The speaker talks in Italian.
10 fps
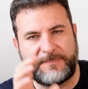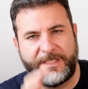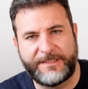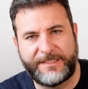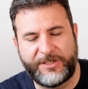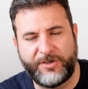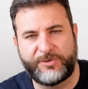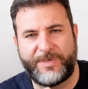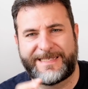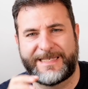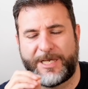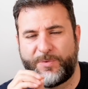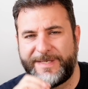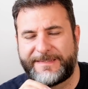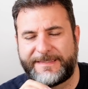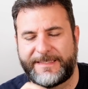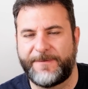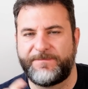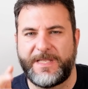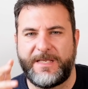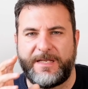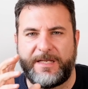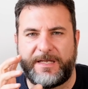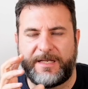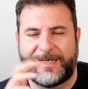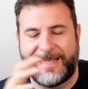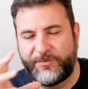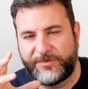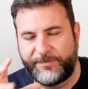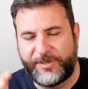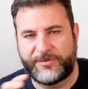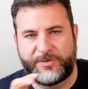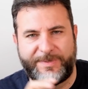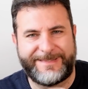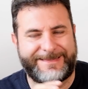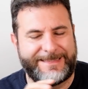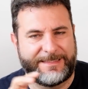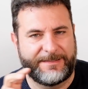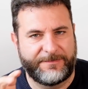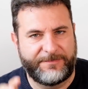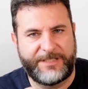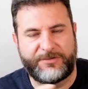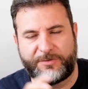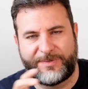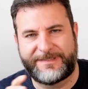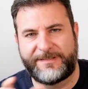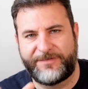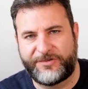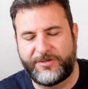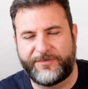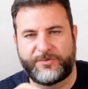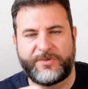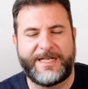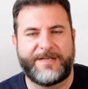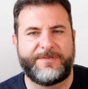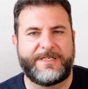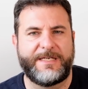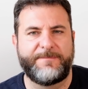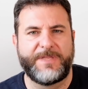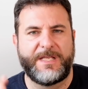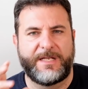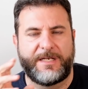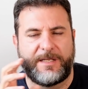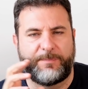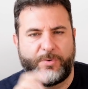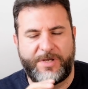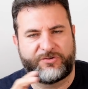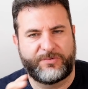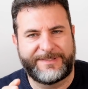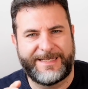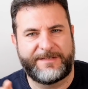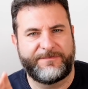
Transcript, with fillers: Ti ricordo anche che queste, eh, l'audio almeno di questi video, di queste riflessioni fotografiche, le puoi ascoltare in